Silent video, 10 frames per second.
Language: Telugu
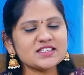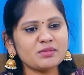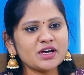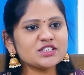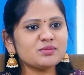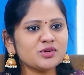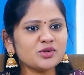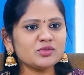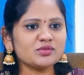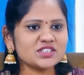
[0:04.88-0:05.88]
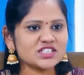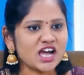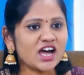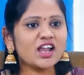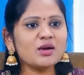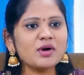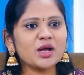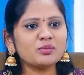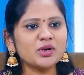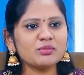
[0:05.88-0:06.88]
సమాజంలో చాలా
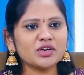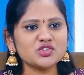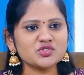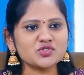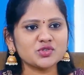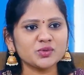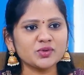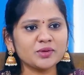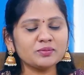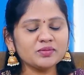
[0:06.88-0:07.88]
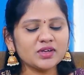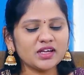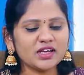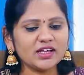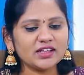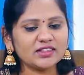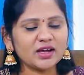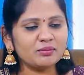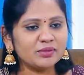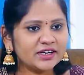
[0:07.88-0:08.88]
మార్పుల్ని మనం చూస్తూ ఉన్నాం ఎంత
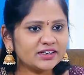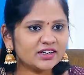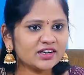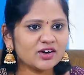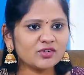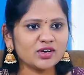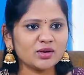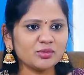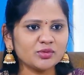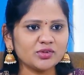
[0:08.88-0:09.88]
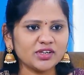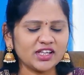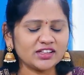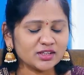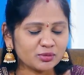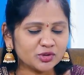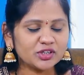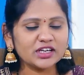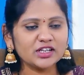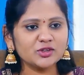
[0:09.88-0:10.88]
అప్డేటెడ్గా ఉన్నాము ఎంత
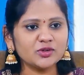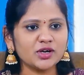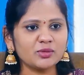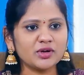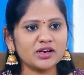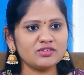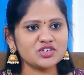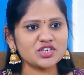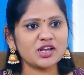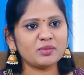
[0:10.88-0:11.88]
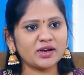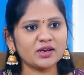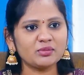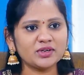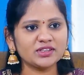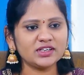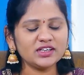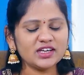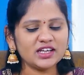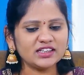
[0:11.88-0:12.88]
ముందుకెళ్తున్నాము అన్న విషయాలు పక్కన పెడితే
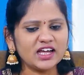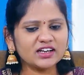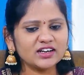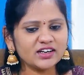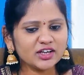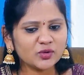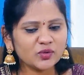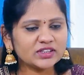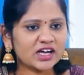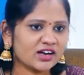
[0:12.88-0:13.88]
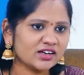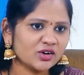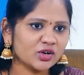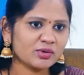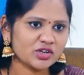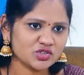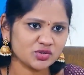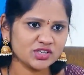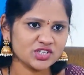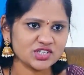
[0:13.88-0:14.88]
దానికంటే ఎక్కువగా దారుణాలు కూడా మనం
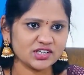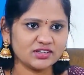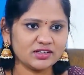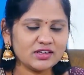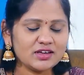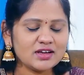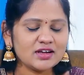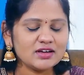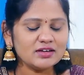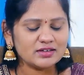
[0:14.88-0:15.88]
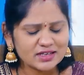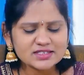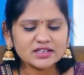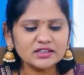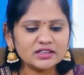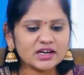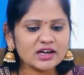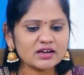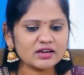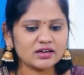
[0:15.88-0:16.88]
చూడడం జరిగింది రీసెంట్గా
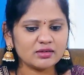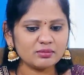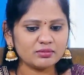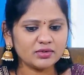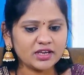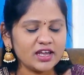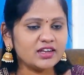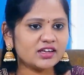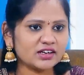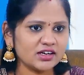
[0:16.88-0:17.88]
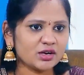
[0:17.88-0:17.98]
కేటీఆర్